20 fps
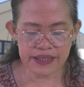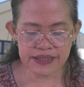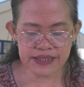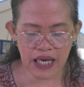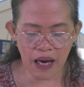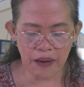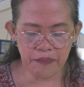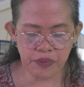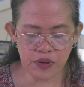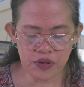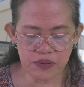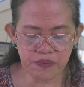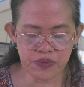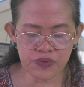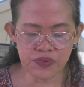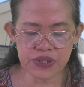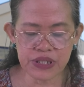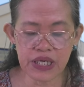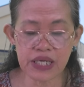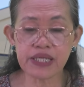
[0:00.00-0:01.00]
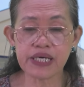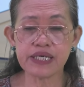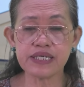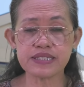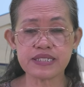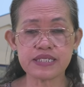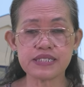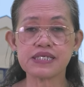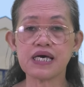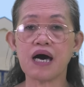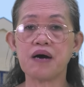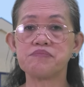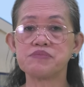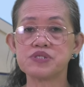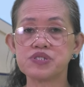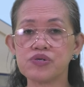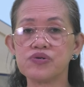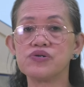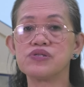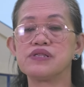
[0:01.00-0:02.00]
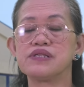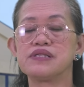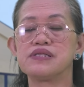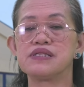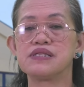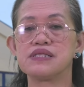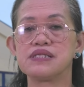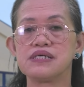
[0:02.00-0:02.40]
example po niya na si Samson.